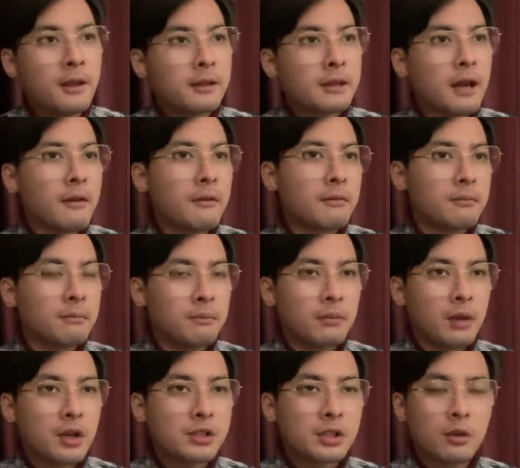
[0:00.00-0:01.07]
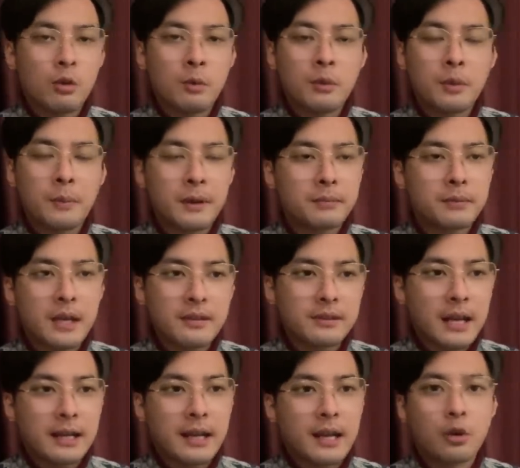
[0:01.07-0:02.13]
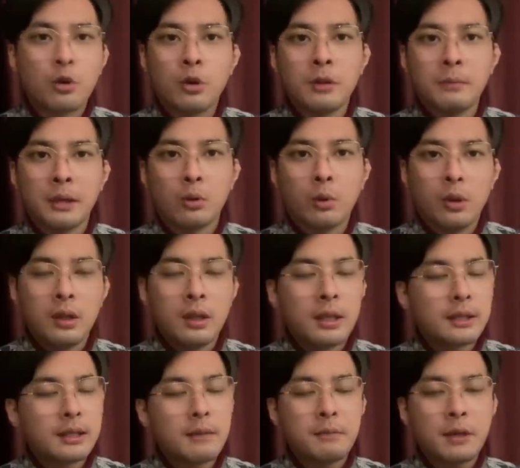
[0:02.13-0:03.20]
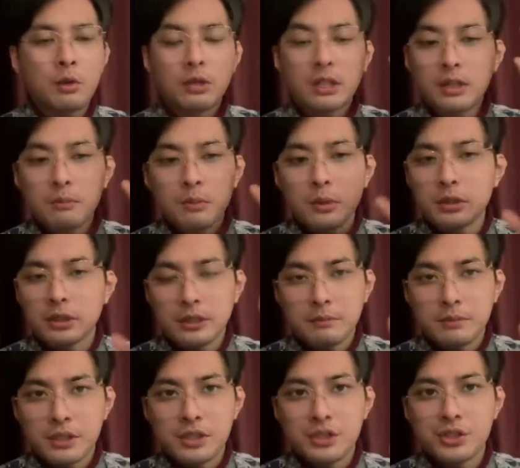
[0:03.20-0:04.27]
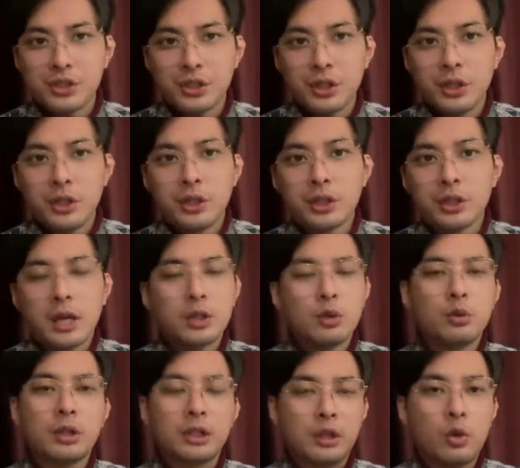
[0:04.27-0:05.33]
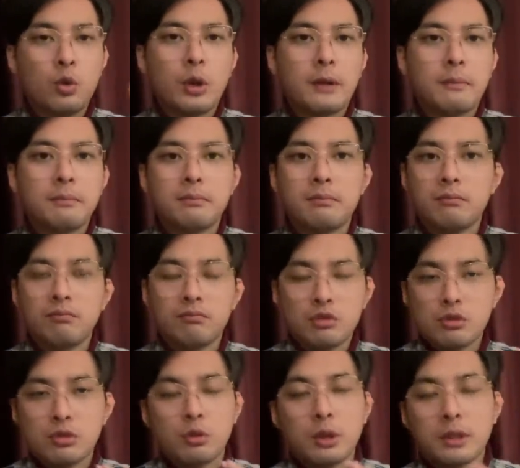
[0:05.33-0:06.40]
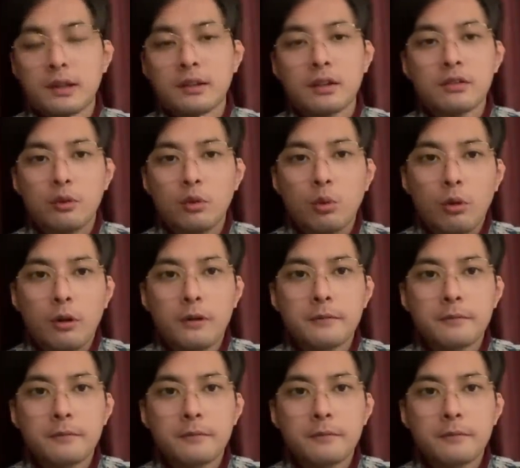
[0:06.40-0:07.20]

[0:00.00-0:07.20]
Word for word: 那而且我们会把盖子打开，恐吓美国。那美国他摸到你脾气，那有可能会就是会擦枪走火。